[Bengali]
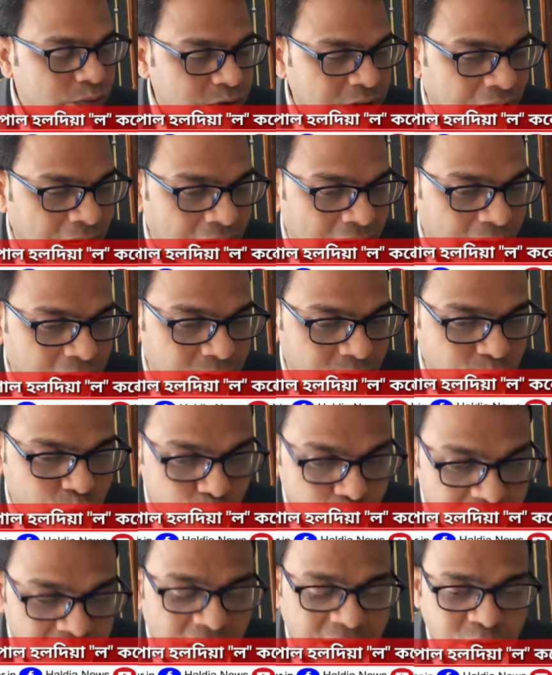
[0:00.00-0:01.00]
যারা
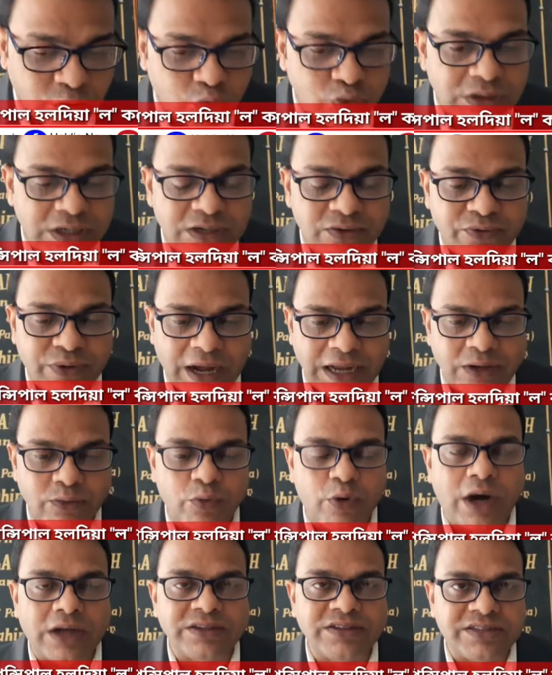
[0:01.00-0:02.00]
জুনিয়র স্টুডেন্ট ফাইভ
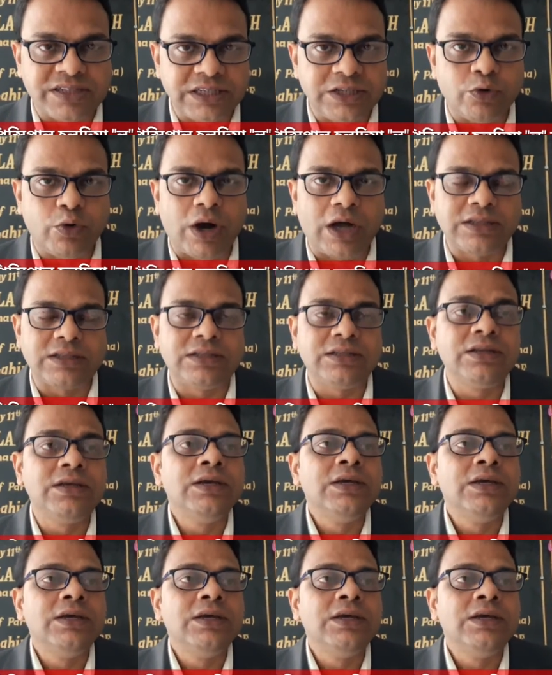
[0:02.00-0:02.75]
ওয়ান থ্রি ওয়ান